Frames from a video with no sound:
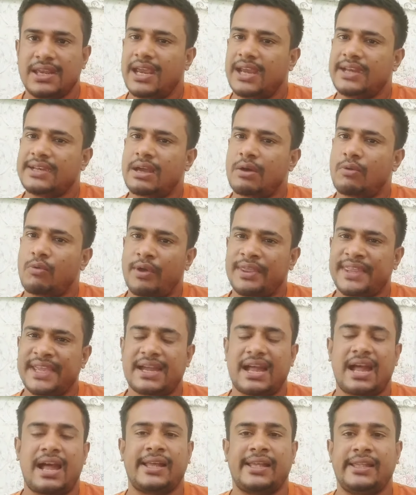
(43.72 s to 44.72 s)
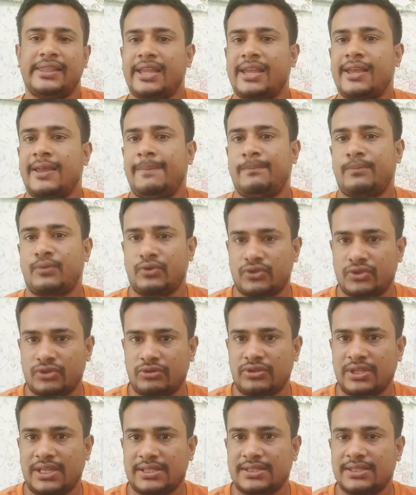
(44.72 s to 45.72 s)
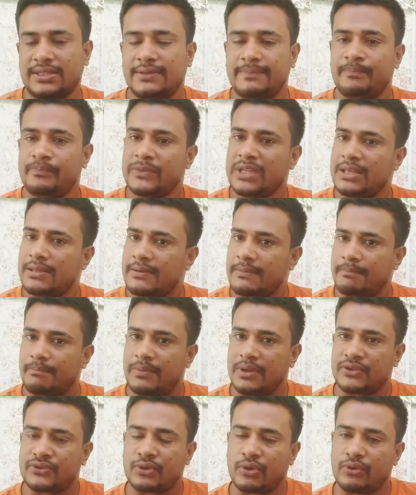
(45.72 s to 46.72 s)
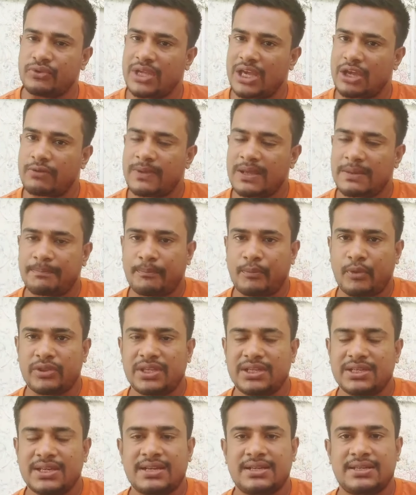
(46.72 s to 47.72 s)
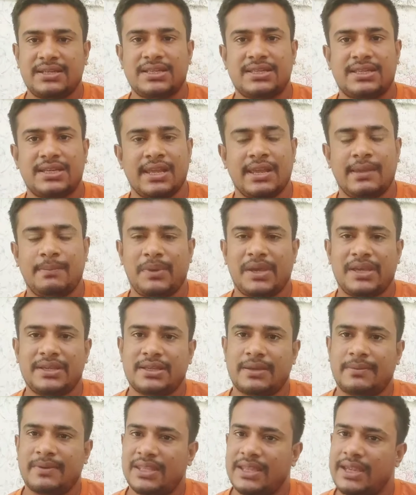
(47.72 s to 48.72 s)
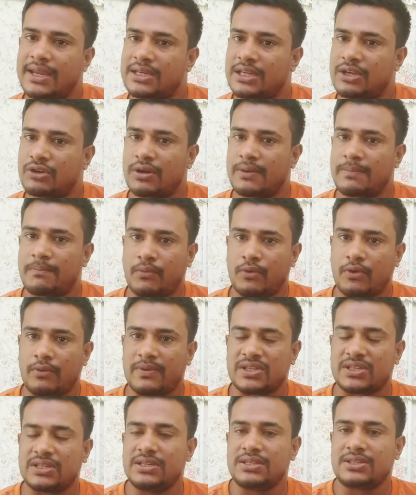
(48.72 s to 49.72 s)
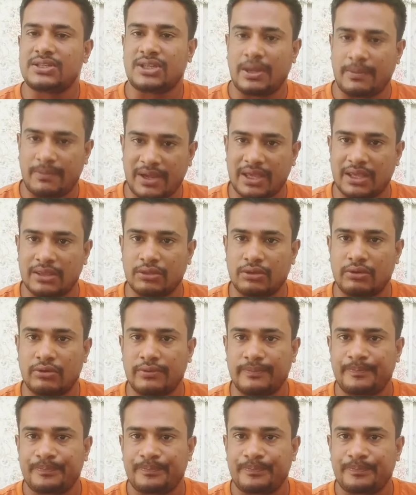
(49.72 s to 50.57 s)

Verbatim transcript: এটা অনেক আগে থেকেই প্রচলন আছে সৌদি আরবের প্রতিটা ডিস্ট্রিক্টেই পেয়ে যাবেন একটি করে প্রবাসী সেবা কেন্দ্র